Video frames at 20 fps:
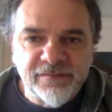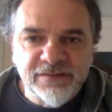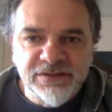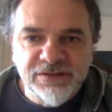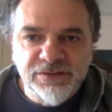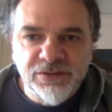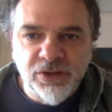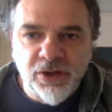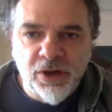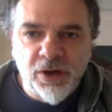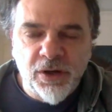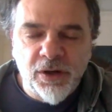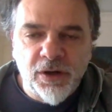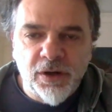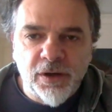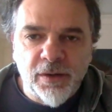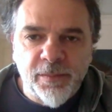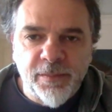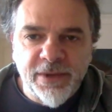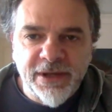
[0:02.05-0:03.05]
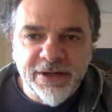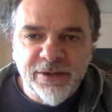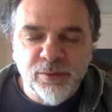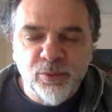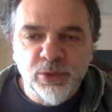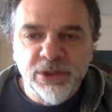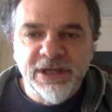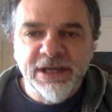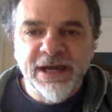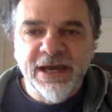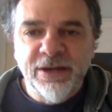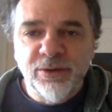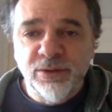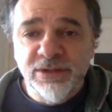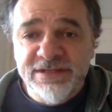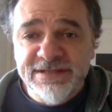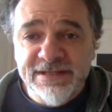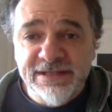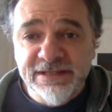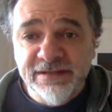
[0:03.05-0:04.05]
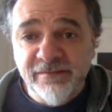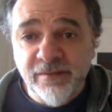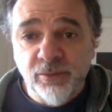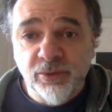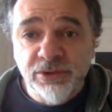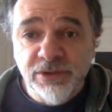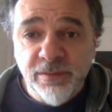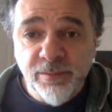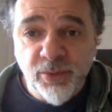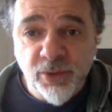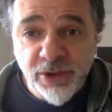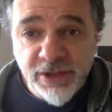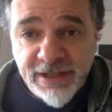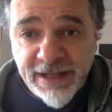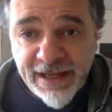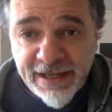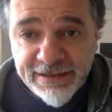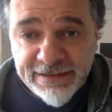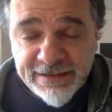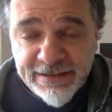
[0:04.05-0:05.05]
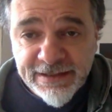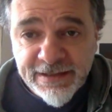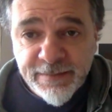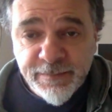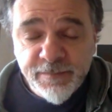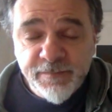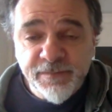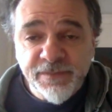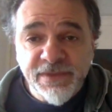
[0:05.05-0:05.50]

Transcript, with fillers: vi sto per comunicare un'iniziativa molto importante